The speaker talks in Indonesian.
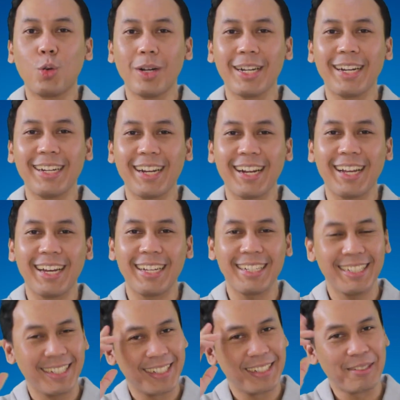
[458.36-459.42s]
Gue dari
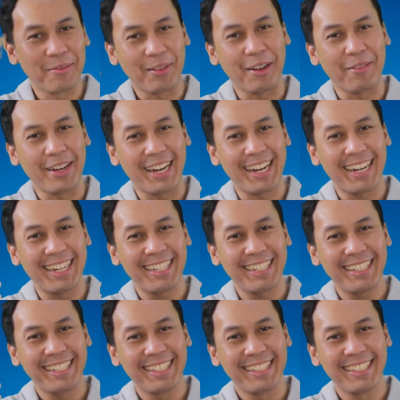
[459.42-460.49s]
Dahan,
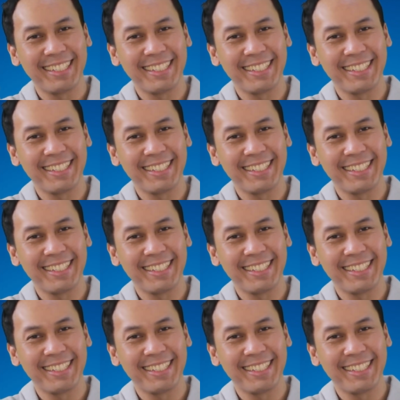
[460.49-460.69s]
bye-bye.